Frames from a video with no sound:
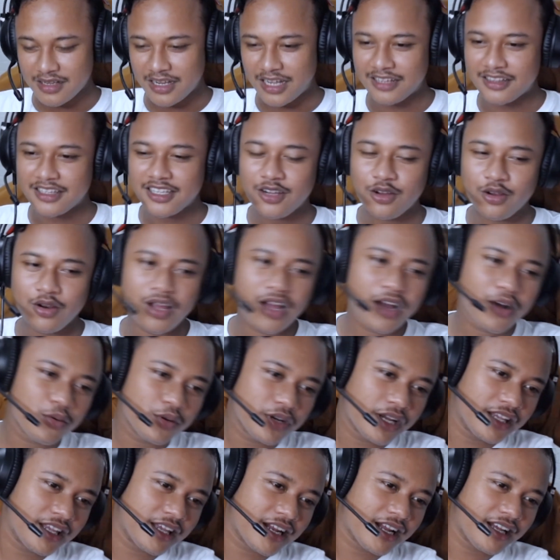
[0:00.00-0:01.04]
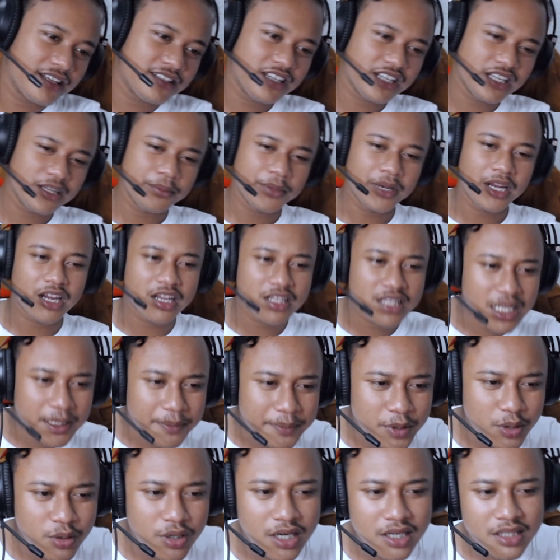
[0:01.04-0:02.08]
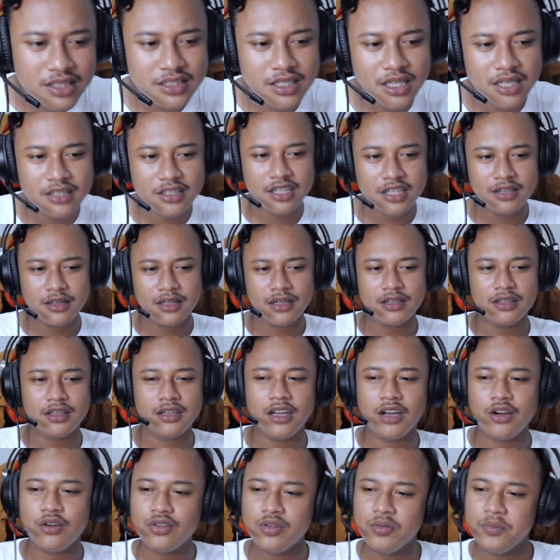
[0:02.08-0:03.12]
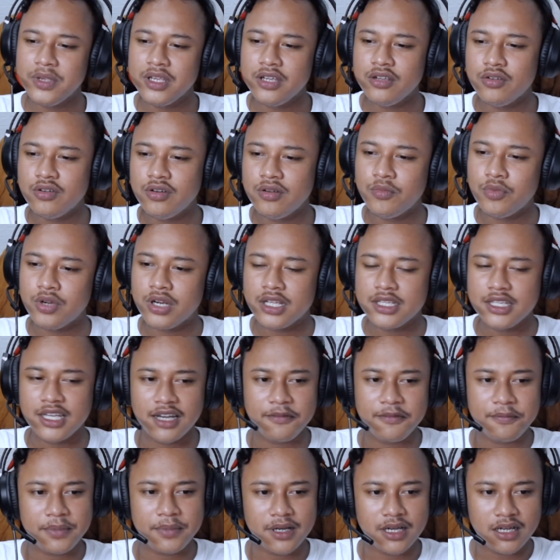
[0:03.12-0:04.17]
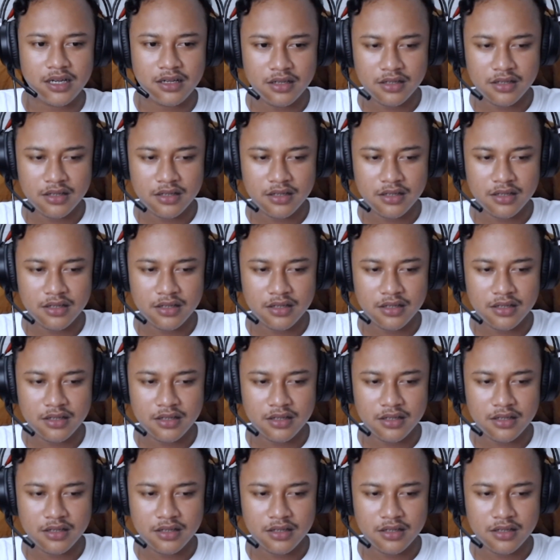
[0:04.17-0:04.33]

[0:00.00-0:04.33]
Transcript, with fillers: Nanti kalau aku nanya-nanya dia bilang interview kerja Jadi jadi aku tuh bingung mau nanya apa